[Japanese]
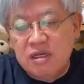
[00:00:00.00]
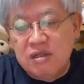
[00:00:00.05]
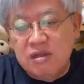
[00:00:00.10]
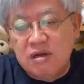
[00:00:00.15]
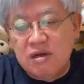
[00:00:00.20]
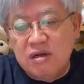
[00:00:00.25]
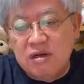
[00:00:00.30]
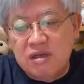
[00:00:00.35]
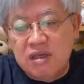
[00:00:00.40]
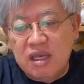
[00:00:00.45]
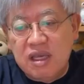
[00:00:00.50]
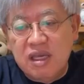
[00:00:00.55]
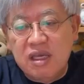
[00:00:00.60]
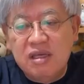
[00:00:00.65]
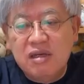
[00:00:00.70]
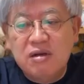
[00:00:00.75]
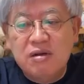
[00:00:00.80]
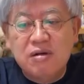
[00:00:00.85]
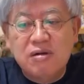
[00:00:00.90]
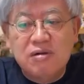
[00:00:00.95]
だから
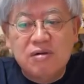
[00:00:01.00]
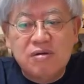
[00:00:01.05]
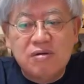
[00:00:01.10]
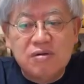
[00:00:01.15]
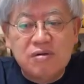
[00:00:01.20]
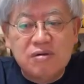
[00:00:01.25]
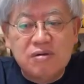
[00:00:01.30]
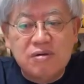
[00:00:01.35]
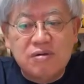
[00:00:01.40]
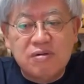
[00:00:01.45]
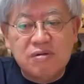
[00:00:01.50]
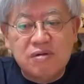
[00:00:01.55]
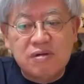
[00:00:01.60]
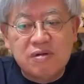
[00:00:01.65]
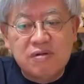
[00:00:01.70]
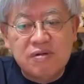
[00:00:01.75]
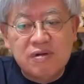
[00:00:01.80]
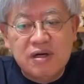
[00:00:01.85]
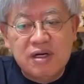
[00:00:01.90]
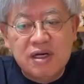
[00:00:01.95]
結構こ
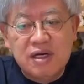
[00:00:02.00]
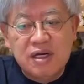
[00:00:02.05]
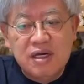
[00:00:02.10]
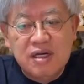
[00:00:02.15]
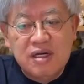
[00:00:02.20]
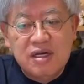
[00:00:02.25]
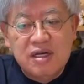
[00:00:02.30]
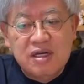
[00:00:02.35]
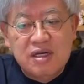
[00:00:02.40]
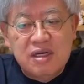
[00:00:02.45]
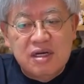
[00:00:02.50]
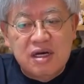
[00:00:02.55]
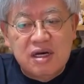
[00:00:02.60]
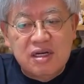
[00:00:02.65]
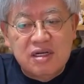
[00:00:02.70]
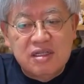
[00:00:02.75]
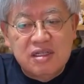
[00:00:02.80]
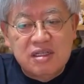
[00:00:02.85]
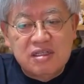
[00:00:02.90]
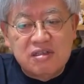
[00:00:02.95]
れは、
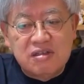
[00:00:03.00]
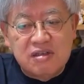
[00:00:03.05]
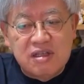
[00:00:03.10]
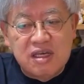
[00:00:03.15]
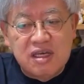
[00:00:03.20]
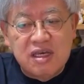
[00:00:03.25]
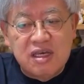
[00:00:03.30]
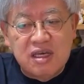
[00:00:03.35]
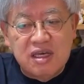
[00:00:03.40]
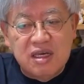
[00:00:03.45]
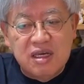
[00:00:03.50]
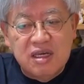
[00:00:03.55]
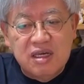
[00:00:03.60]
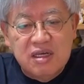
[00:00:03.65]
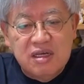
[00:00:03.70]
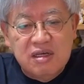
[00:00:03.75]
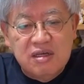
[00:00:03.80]
あれですね、